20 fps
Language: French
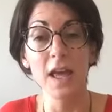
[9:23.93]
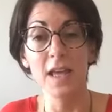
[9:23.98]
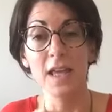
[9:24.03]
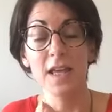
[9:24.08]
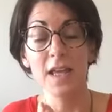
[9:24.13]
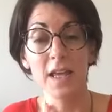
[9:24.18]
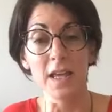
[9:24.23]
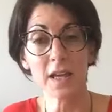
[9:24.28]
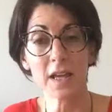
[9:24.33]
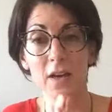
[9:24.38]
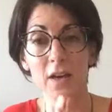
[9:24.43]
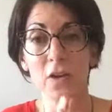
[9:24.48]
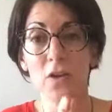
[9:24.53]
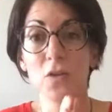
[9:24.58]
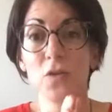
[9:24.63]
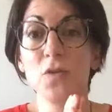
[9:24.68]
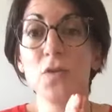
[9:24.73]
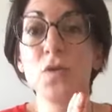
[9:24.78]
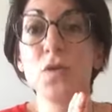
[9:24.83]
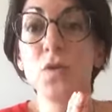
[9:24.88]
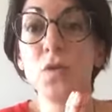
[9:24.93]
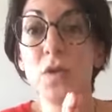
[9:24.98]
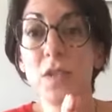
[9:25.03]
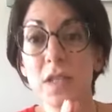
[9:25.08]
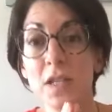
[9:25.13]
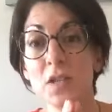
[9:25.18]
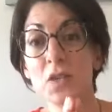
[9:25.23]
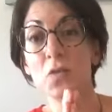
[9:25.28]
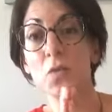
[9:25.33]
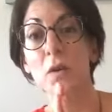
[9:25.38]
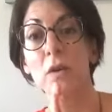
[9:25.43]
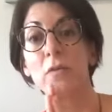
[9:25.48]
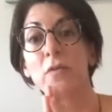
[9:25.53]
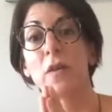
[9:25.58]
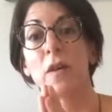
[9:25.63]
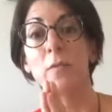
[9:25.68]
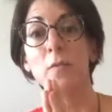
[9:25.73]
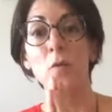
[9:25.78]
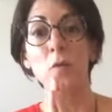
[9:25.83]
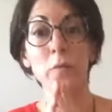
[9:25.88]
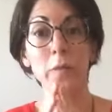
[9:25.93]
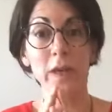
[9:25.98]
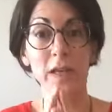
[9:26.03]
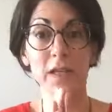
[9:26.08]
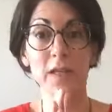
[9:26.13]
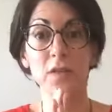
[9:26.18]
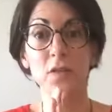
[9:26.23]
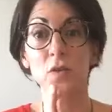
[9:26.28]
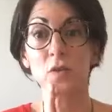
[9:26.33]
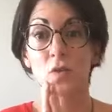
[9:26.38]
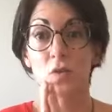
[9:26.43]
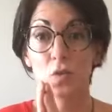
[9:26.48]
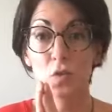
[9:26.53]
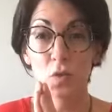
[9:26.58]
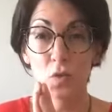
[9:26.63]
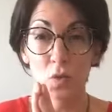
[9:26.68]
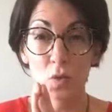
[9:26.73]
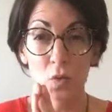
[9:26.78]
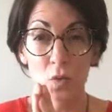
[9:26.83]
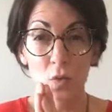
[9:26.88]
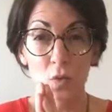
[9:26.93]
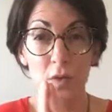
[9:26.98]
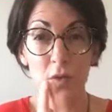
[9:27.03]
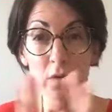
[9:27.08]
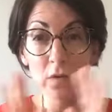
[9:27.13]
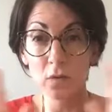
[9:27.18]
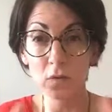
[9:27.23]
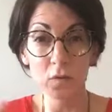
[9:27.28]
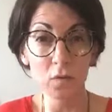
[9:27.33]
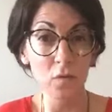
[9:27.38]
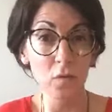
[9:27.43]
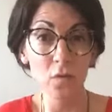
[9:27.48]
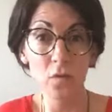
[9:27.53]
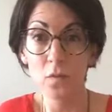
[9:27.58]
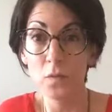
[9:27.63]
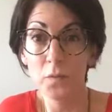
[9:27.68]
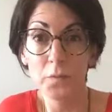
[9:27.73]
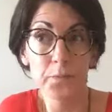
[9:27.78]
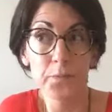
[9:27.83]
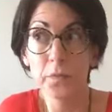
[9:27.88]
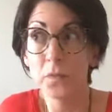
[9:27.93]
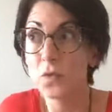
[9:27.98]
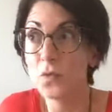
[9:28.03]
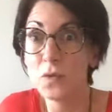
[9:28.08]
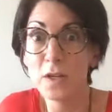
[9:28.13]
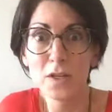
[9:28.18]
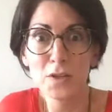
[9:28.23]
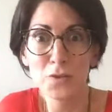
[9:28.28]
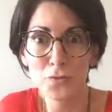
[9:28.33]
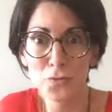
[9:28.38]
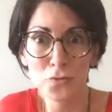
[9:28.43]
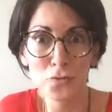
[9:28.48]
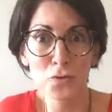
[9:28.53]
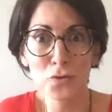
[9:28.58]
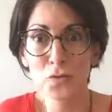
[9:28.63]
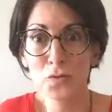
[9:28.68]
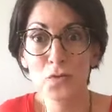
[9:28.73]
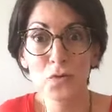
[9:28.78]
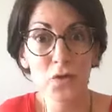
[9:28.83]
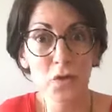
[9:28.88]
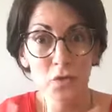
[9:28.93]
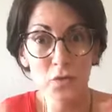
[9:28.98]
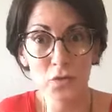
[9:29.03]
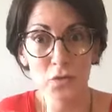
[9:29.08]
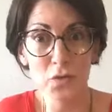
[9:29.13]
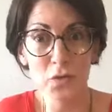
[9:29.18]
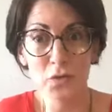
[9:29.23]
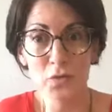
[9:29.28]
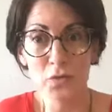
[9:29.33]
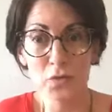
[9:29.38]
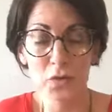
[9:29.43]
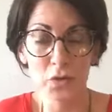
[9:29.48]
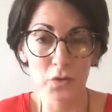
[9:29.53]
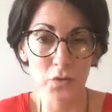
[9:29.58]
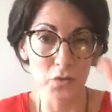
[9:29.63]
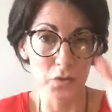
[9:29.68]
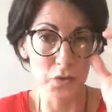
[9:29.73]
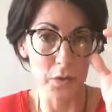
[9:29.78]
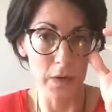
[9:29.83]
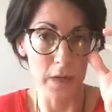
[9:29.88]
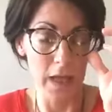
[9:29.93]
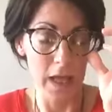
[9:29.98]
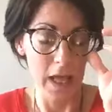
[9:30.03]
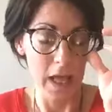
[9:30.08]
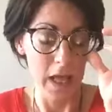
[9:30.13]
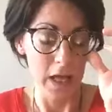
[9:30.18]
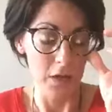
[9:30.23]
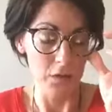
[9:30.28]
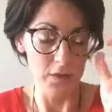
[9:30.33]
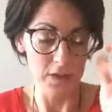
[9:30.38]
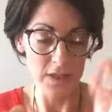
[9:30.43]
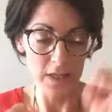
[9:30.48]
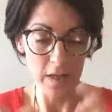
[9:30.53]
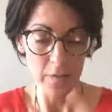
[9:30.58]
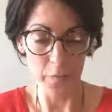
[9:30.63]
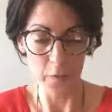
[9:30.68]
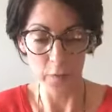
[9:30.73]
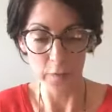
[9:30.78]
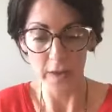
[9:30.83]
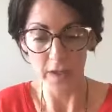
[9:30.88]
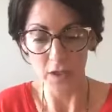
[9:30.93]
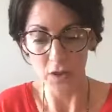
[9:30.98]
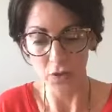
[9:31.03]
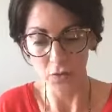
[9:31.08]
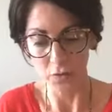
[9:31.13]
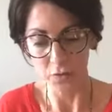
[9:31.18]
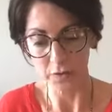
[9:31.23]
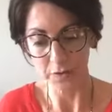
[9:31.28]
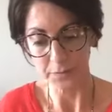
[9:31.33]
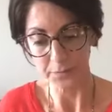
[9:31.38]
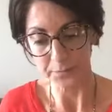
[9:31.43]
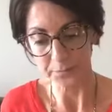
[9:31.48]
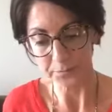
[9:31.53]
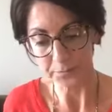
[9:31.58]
et que ceci soit vraiment présent tous les jours, tout le temps, tout le temps, tout le temps, tout le temps. Donc ça c'est la première chose.